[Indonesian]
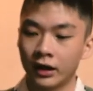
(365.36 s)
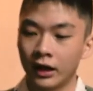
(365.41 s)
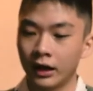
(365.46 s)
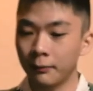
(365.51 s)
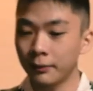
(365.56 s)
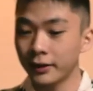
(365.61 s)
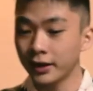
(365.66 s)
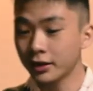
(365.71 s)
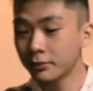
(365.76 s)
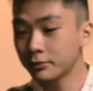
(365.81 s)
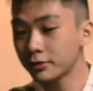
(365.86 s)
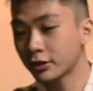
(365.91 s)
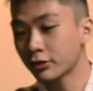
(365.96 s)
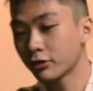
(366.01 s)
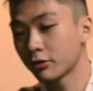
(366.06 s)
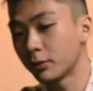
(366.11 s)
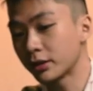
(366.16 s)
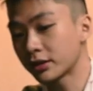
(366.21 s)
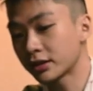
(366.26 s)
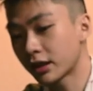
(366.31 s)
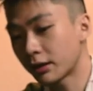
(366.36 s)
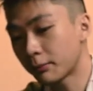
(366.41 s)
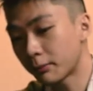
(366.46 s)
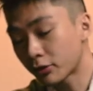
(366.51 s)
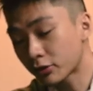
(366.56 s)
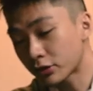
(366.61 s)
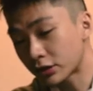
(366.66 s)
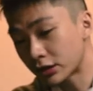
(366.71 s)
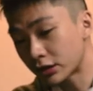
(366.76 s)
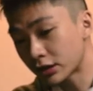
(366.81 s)
apalagi yang bisa gue bahas
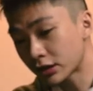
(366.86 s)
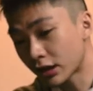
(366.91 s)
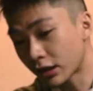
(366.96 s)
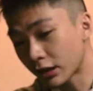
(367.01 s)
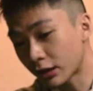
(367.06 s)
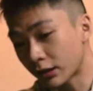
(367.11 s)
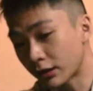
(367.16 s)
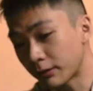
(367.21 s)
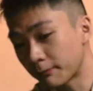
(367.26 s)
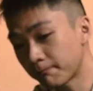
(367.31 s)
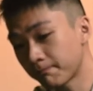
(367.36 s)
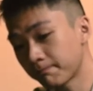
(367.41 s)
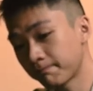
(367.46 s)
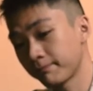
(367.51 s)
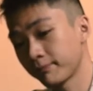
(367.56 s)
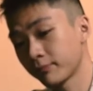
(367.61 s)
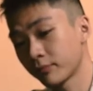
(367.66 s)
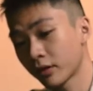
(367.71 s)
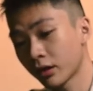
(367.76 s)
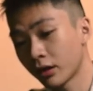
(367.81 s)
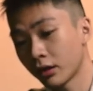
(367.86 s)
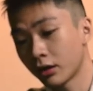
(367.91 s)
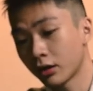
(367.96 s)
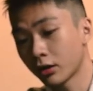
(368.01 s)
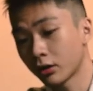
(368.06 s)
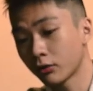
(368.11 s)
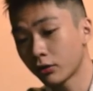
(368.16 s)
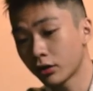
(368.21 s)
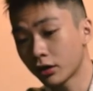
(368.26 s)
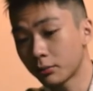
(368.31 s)
remote ini karena
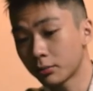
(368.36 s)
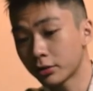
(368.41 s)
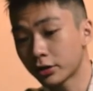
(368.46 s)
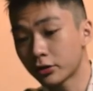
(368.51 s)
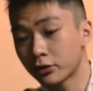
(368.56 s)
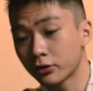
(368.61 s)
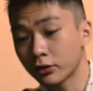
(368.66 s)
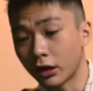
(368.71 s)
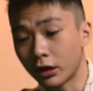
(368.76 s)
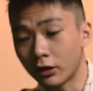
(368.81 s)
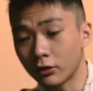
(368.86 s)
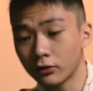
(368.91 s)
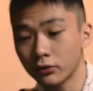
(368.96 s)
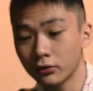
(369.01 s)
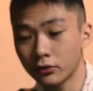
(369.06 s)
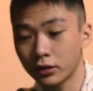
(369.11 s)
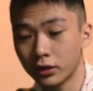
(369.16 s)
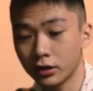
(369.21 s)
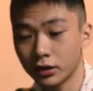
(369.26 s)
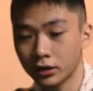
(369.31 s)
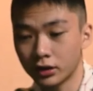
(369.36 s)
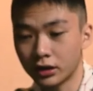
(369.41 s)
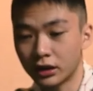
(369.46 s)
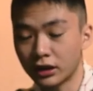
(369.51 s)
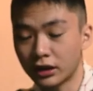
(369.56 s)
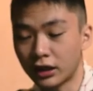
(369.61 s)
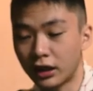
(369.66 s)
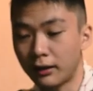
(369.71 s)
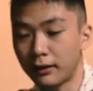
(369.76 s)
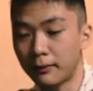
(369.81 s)
gue nggak begitu tahu
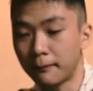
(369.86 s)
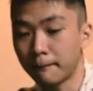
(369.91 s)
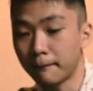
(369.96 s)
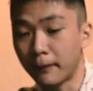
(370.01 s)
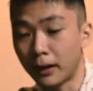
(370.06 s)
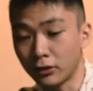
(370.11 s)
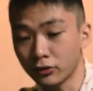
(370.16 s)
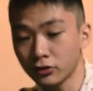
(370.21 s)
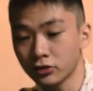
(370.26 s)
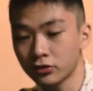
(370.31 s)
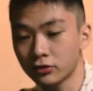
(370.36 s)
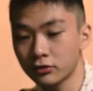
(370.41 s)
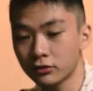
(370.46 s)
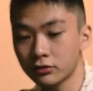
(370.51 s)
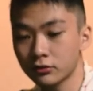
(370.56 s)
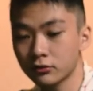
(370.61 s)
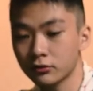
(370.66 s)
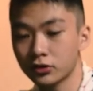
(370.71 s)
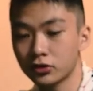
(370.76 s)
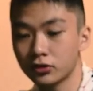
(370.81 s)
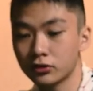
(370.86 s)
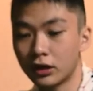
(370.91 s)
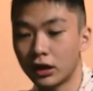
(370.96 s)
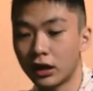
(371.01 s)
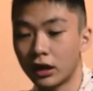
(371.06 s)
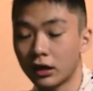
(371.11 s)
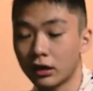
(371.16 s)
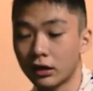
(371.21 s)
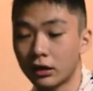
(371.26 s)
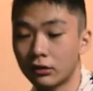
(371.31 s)
tentang mouse gue juga
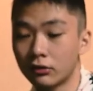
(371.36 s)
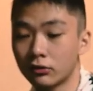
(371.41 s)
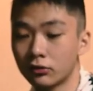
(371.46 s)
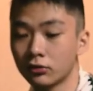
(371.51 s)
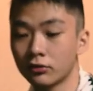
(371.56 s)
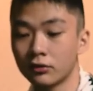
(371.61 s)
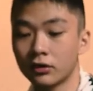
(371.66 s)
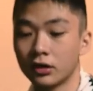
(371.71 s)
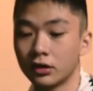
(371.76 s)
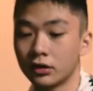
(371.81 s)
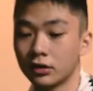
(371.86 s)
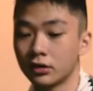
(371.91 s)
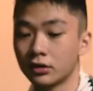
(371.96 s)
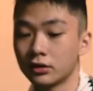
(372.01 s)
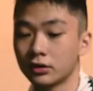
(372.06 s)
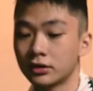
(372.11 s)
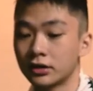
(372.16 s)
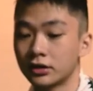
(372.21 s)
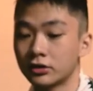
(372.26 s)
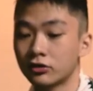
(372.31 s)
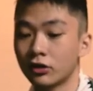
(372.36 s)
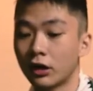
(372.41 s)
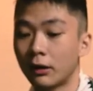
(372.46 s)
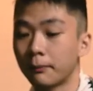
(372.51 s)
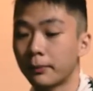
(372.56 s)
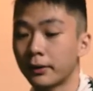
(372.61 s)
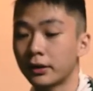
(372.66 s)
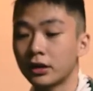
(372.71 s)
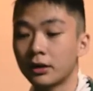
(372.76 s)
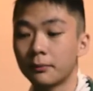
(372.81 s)
nggak tahu uh, sensor
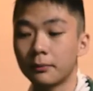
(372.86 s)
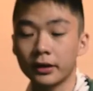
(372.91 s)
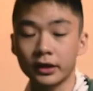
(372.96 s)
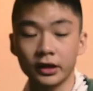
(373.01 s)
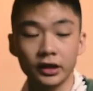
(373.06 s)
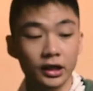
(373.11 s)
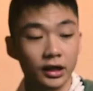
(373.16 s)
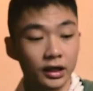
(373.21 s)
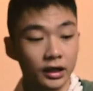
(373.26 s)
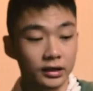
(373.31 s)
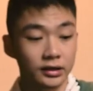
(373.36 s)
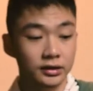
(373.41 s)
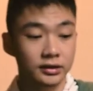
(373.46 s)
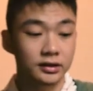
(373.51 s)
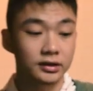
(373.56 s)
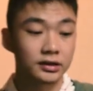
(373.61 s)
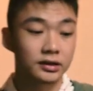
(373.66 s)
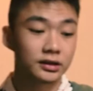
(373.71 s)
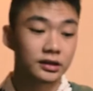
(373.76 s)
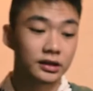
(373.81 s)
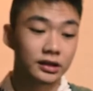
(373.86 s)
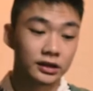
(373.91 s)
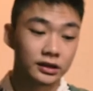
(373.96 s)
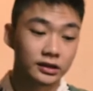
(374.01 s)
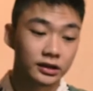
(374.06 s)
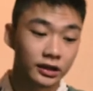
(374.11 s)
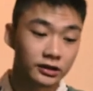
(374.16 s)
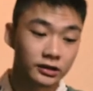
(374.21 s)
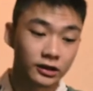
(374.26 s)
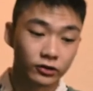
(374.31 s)
apa yang dia pakai kakaknya sih
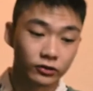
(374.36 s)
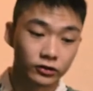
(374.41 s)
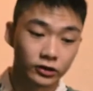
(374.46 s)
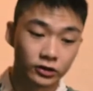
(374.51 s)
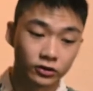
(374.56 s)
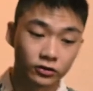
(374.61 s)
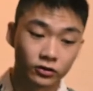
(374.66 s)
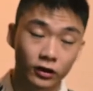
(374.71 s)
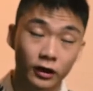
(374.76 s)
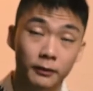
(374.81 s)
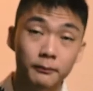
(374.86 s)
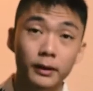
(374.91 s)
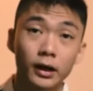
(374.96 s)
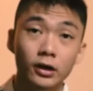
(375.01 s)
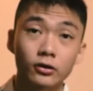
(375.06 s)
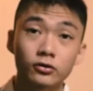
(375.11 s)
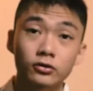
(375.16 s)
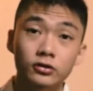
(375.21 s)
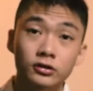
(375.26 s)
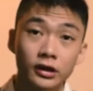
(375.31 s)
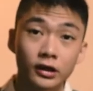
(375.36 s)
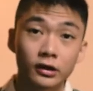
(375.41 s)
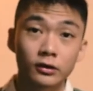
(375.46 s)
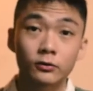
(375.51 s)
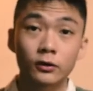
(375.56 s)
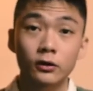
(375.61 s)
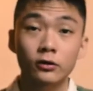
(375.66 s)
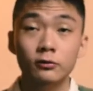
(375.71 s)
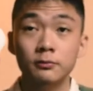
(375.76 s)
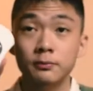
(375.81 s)
ini salah satu sensor yang bagus
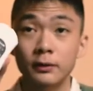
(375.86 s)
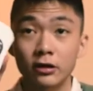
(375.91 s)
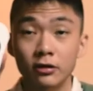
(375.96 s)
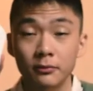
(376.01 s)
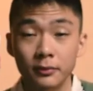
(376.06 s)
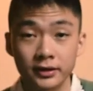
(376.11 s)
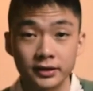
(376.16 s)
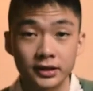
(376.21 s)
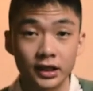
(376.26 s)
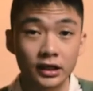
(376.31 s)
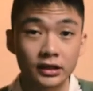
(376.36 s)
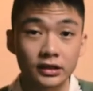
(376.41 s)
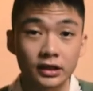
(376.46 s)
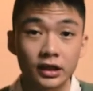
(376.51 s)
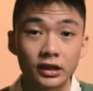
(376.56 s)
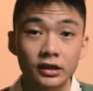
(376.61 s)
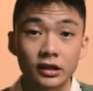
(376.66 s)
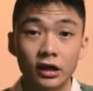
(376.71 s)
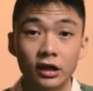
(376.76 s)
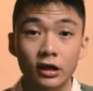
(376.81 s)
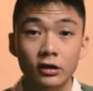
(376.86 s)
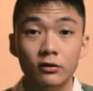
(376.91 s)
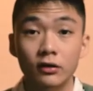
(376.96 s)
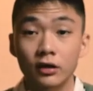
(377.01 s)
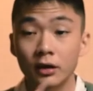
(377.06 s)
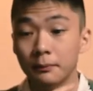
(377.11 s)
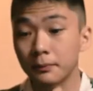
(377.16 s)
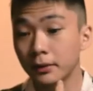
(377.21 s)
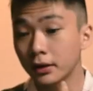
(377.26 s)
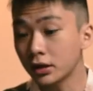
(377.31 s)
yang gue lupa nomor serinya lagi akan gue
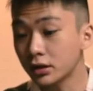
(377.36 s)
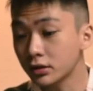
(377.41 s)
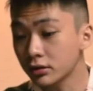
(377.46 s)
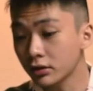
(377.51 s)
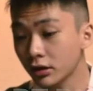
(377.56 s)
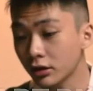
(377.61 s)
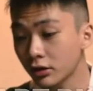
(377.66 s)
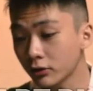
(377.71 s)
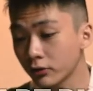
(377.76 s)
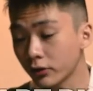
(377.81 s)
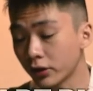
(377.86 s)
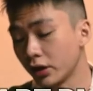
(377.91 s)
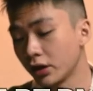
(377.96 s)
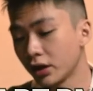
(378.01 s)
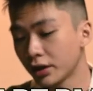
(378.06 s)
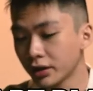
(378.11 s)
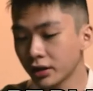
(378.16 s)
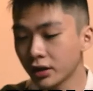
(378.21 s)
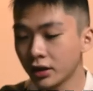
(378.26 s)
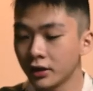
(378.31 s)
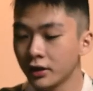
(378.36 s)
tampilin kalau gue ingat